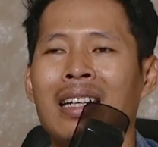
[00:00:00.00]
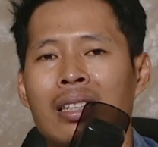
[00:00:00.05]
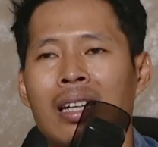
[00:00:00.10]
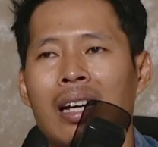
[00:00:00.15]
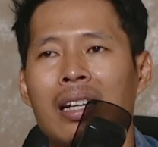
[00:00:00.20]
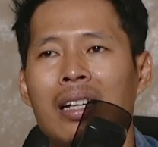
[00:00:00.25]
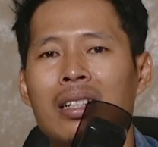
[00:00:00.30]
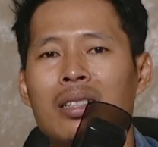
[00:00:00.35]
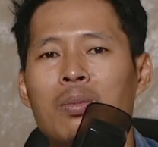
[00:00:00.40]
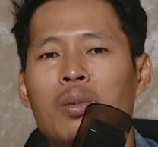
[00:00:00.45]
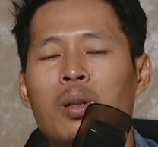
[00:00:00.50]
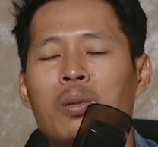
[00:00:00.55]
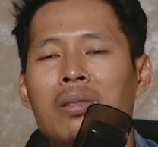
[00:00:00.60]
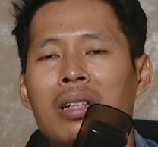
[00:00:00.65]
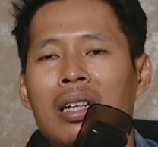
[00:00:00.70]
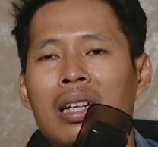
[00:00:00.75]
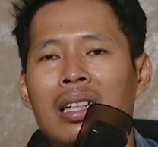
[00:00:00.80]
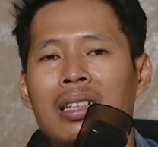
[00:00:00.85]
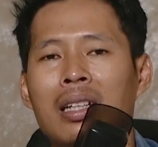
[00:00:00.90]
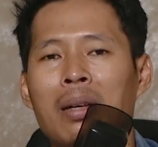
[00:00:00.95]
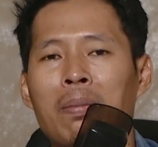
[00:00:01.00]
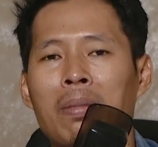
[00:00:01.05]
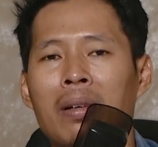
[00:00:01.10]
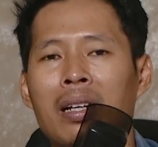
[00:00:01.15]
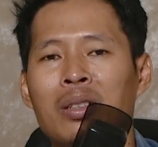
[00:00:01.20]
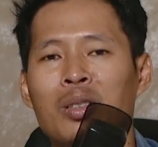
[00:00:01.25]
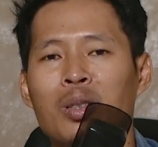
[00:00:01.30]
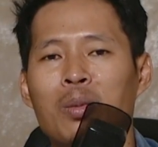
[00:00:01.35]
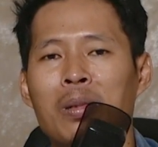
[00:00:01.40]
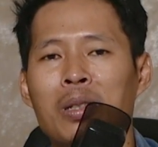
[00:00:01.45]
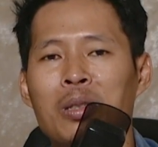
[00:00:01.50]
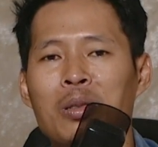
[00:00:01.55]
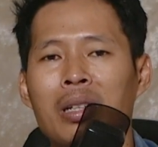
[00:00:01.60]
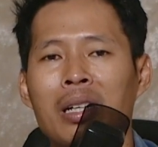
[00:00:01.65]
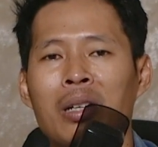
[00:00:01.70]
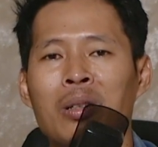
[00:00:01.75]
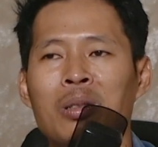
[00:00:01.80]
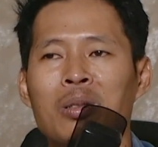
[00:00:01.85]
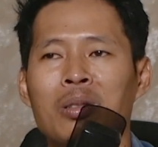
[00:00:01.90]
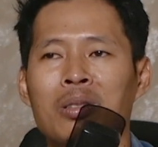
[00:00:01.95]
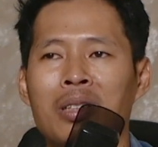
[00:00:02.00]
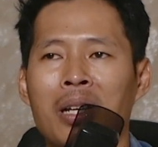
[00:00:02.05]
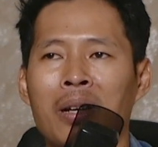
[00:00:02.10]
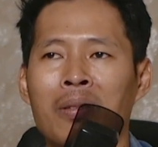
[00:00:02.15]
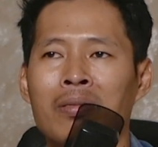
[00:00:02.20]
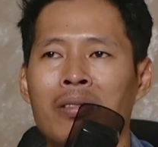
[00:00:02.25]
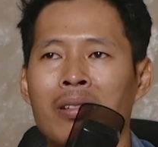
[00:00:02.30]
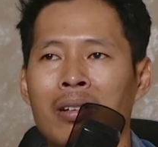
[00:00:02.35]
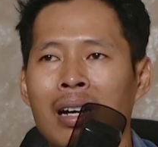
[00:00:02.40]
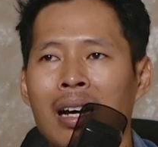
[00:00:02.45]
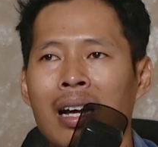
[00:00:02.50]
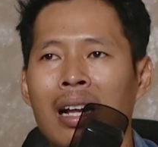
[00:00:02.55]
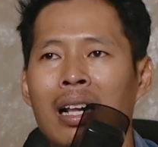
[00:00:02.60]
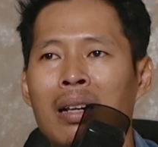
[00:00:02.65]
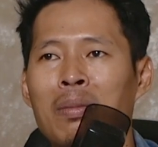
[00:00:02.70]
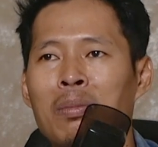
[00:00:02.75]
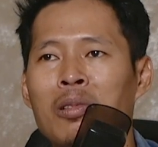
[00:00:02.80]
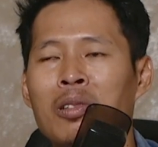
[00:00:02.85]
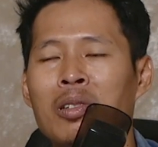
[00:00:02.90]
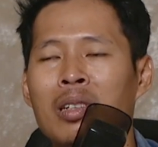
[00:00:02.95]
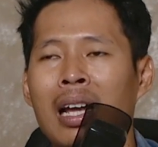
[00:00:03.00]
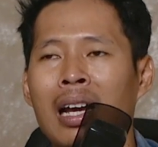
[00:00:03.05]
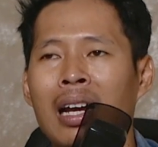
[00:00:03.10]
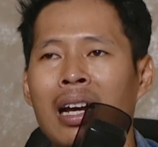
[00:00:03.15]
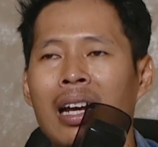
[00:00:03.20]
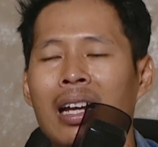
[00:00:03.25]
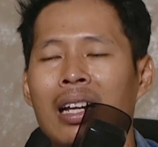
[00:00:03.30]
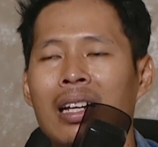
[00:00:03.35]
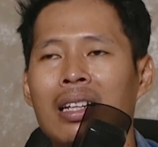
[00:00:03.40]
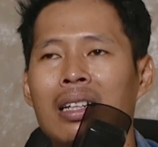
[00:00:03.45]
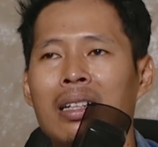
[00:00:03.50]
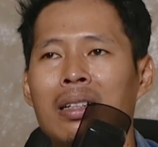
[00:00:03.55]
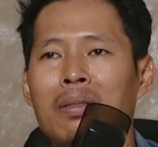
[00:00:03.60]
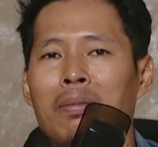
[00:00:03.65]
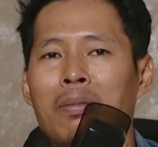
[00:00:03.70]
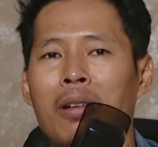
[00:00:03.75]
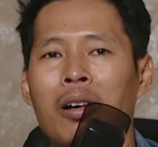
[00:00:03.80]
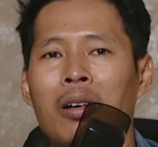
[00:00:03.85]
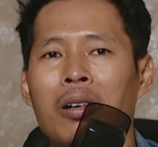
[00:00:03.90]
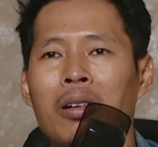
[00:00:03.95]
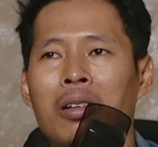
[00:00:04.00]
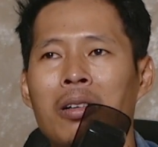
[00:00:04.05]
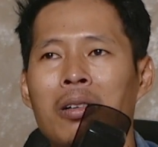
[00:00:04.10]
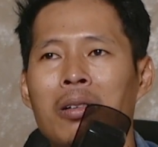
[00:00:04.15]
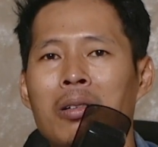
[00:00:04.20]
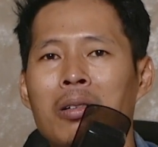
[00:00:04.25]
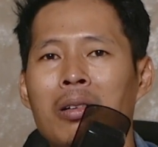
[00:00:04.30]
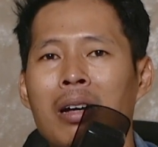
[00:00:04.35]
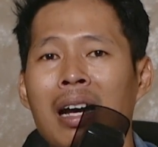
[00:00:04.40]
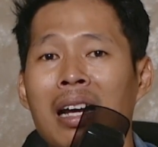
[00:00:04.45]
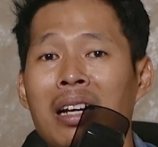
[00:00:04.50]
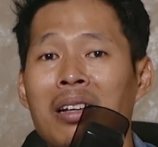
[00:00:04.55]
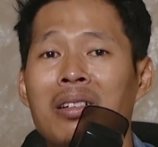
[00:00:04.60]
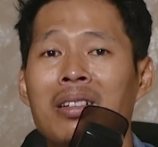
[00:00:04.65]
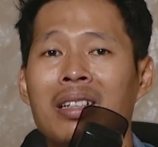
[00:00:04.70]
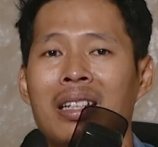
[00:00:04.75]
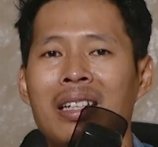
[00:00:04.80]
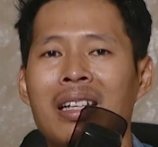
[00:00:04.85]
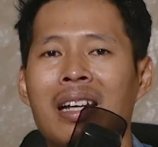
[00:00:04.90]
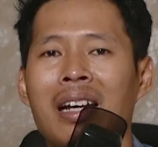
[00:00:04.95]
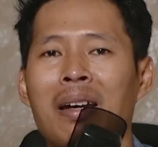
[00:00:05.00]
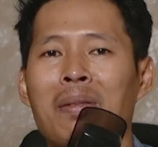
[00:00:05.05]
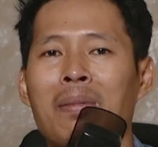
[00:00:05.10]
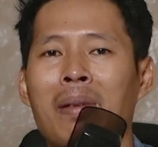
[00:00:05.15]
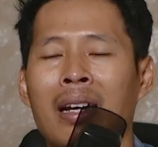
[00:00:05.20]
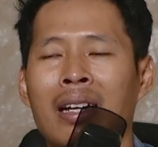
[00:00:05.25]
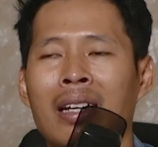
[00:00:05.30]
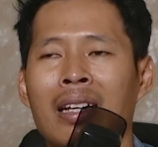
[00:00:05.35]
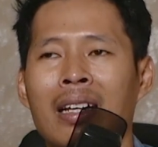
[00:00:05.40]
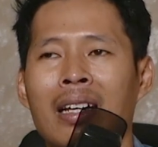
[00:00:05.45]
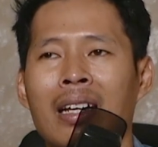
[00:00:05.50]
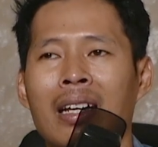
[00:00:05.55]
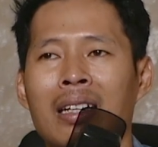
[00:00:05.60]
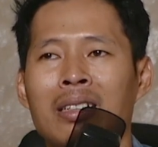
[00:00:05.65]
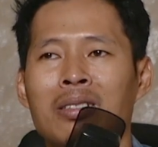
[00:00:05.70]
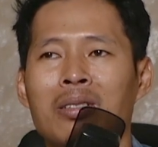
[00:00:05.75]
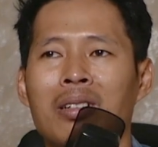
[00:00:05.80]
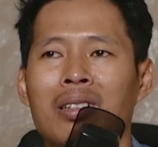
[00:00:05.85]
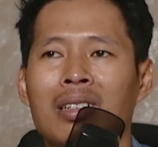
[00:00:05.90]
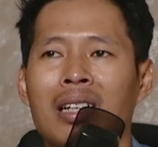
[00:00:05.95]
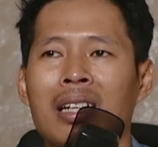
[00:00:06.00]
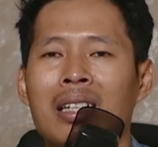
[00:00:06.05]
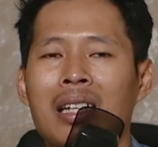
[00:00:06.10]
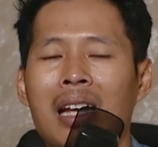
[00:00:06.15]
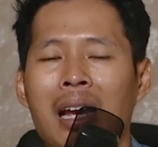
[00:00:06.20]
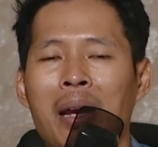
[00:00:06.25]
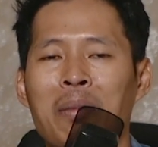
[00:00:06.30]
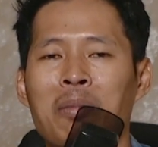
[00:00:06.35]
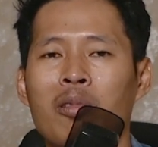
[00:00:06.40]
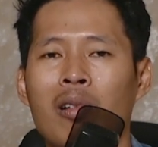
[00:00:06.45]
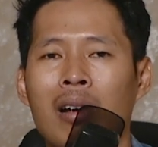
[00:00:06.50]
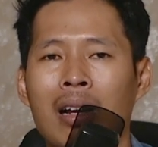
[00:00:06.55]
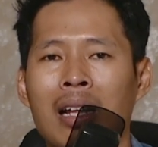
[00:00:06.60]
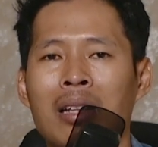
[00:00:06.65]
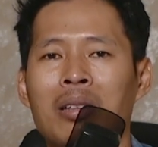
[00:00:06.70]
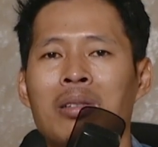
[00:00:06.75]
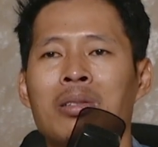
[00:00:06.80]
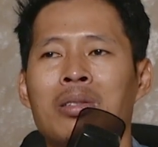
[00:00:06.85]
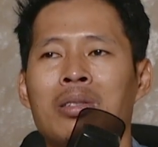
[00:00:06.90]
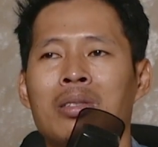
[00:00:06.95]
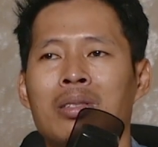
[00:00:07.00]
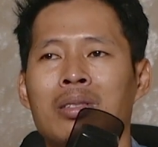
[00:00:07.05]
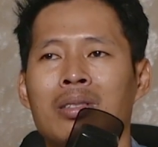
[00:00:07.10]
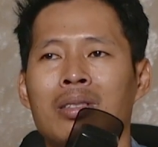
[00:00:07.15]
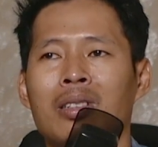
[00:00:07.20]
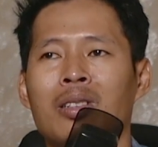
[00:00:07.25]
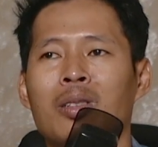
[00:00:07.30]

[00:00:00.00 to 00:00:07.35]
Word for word: Karena sebelumnya kita pernah coba juga ya untuk tag vokal menggunakan Maono A03 ah, make soundcardnya AM200.